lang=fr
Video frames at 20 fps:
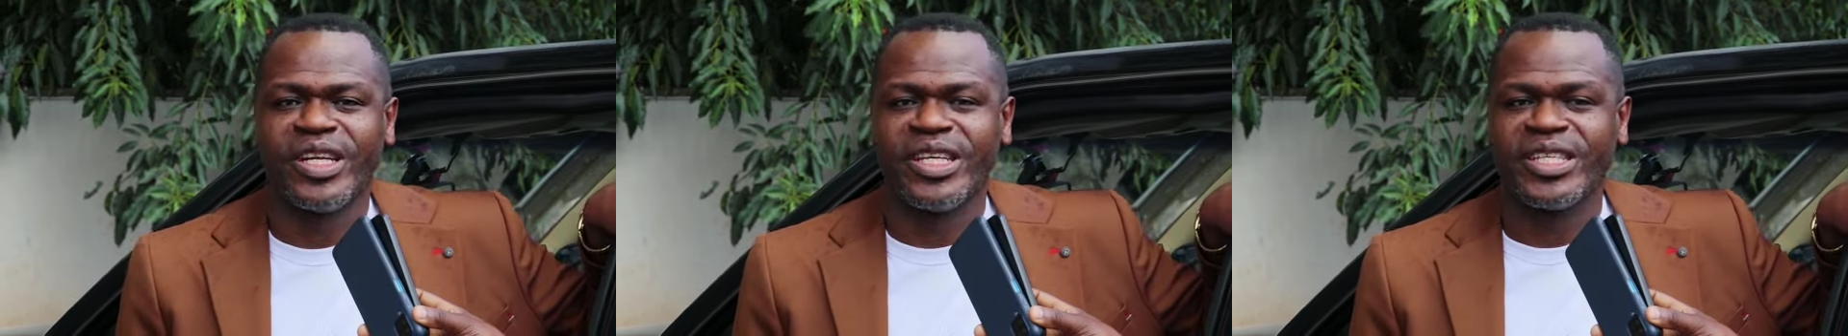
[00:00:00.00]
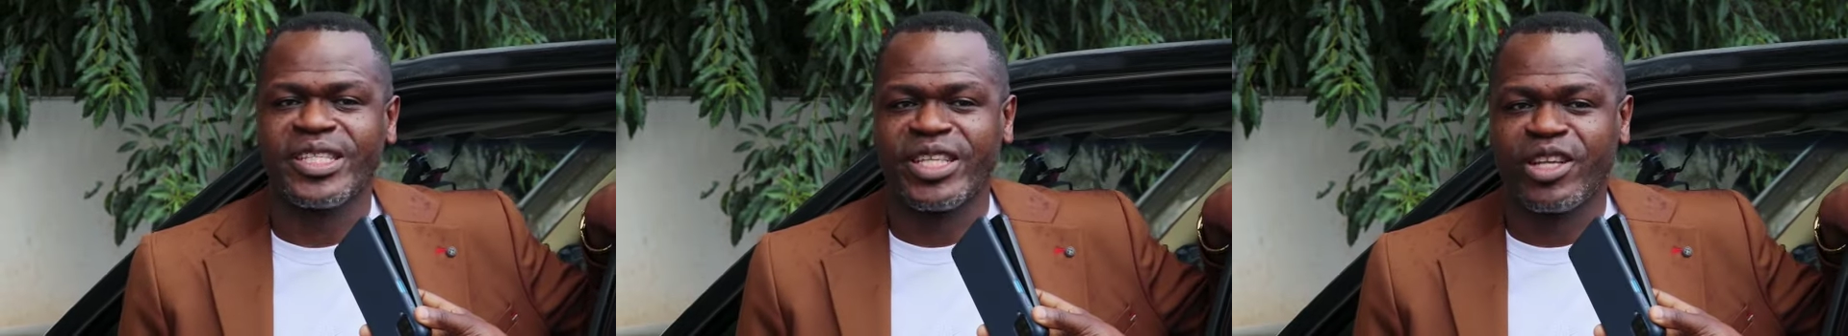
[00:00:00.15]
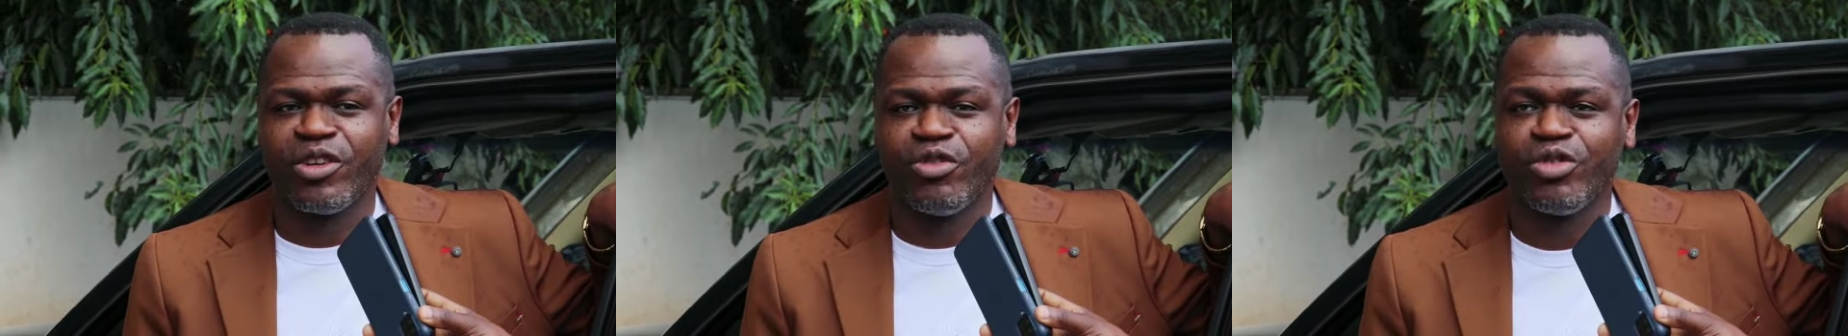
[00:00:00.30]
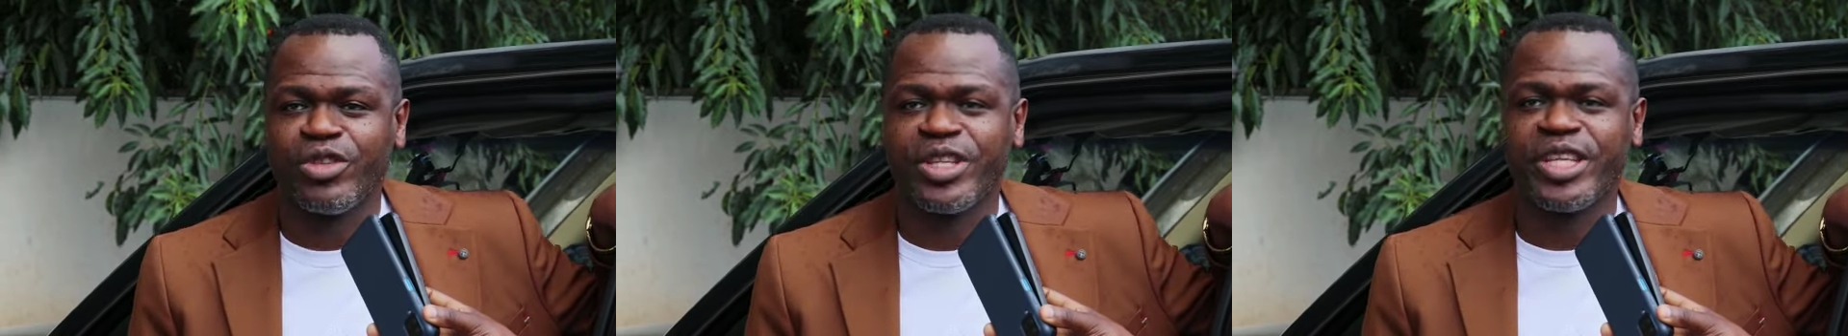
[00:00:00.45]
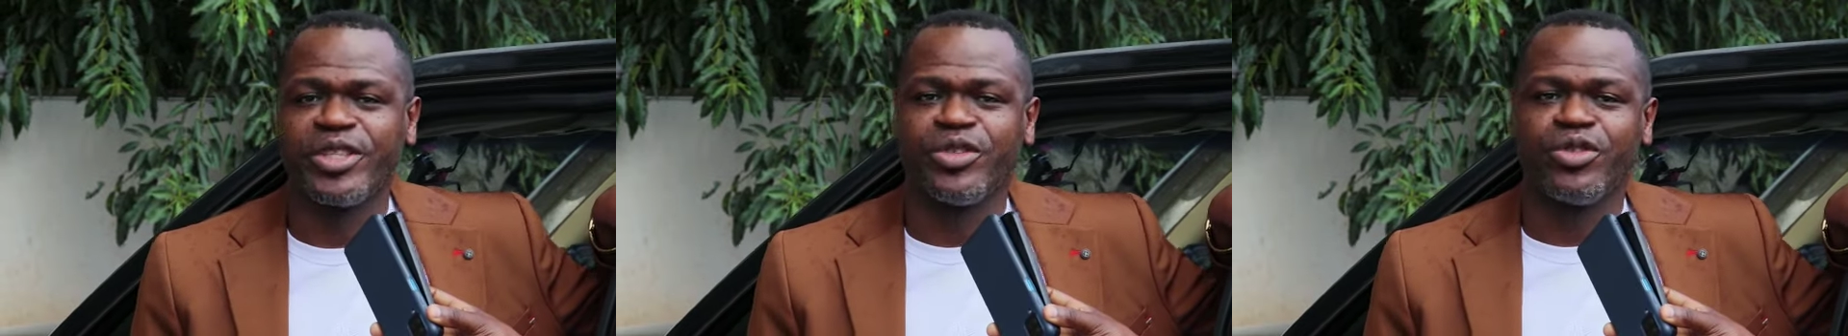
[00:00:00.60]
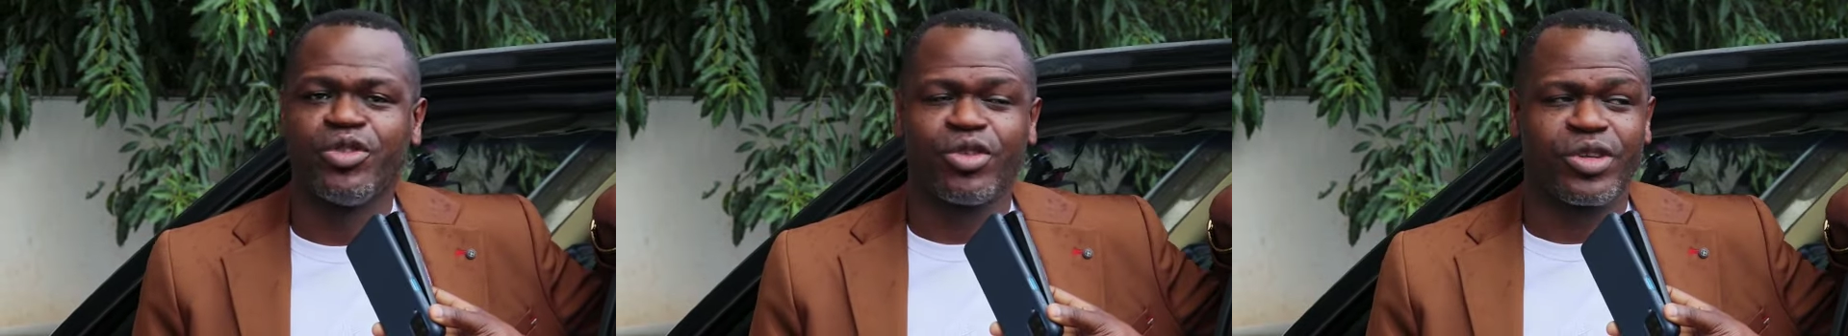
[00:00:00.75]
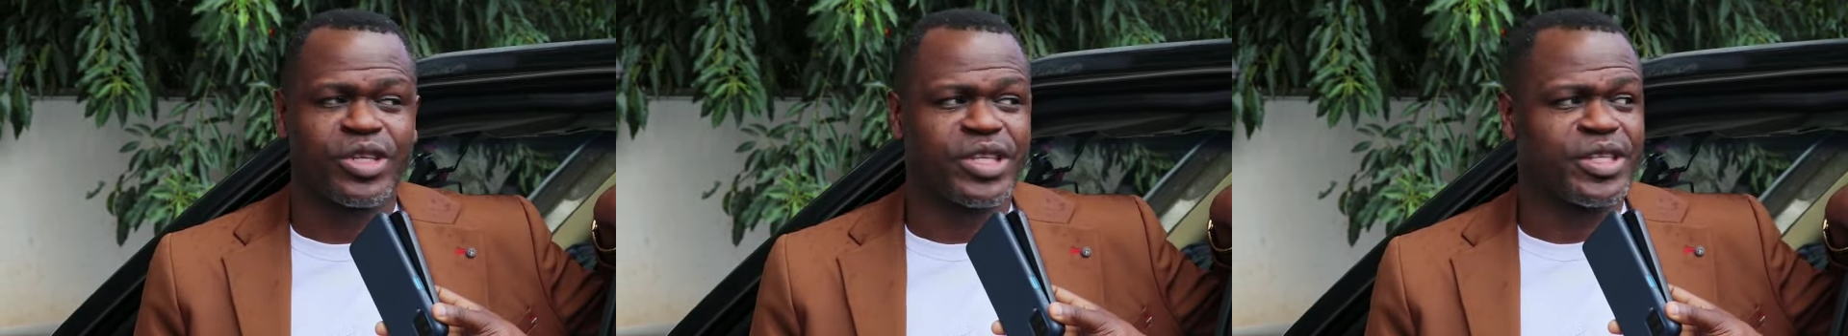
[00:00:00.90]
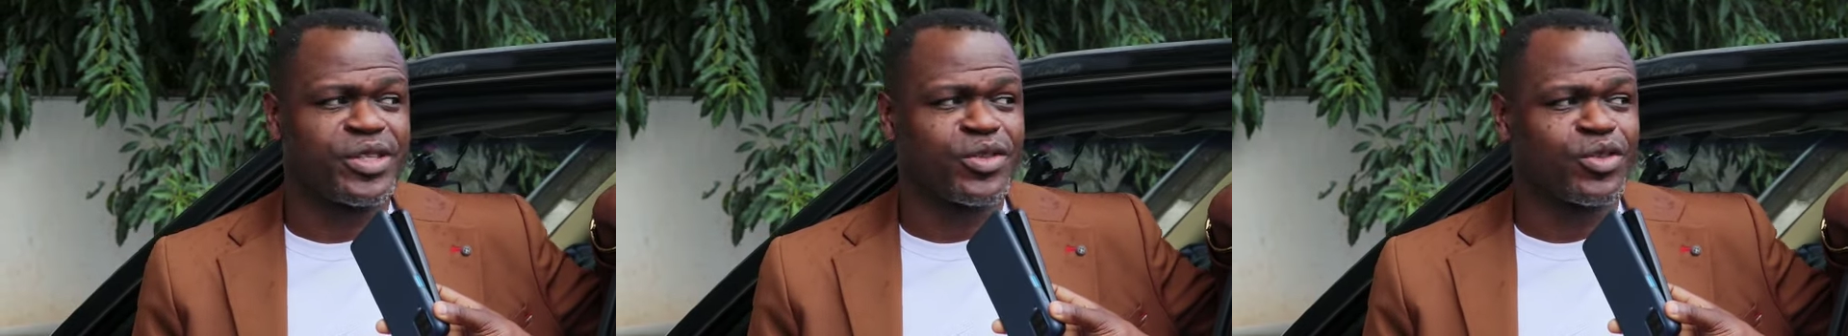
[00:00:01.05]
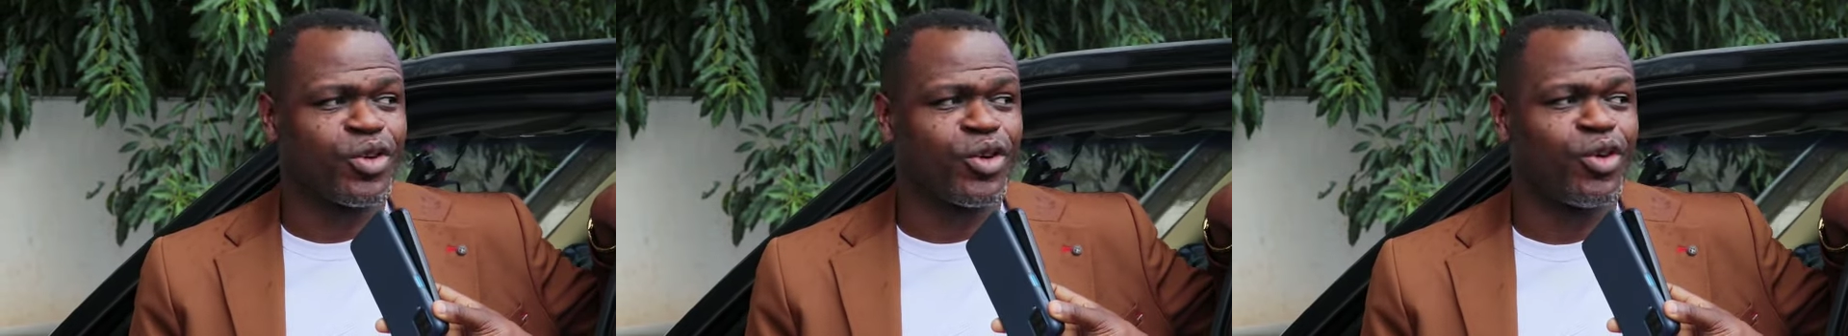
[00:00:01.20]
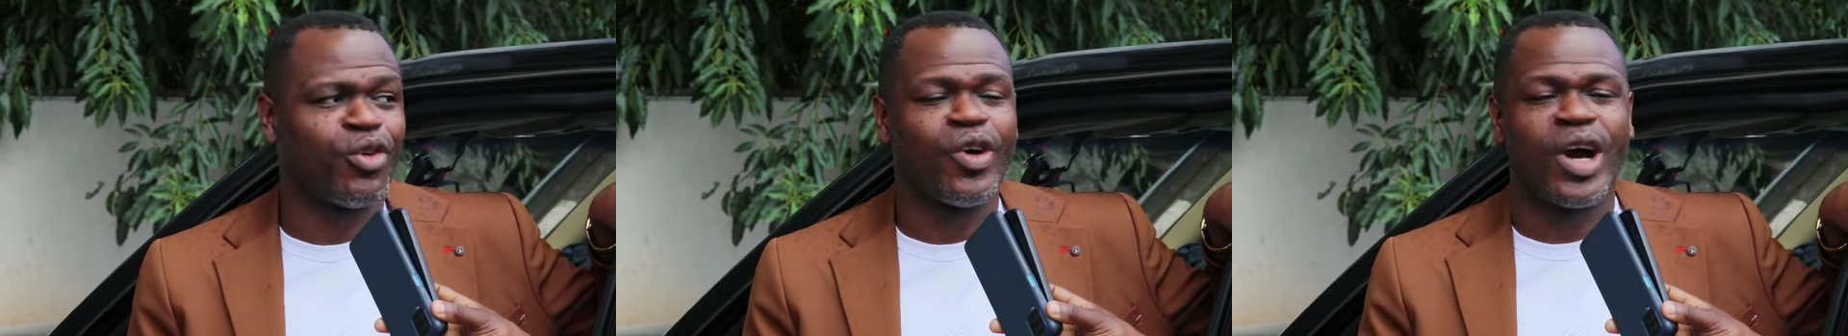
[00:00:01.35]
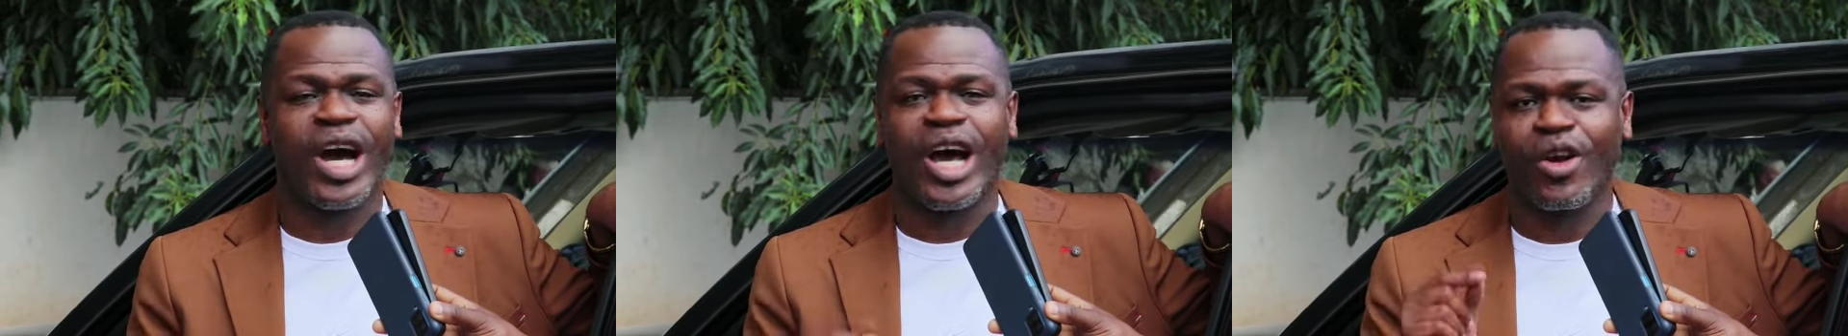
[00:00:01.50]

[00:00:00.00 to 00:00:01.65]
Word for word: les élus de Dieu qui seront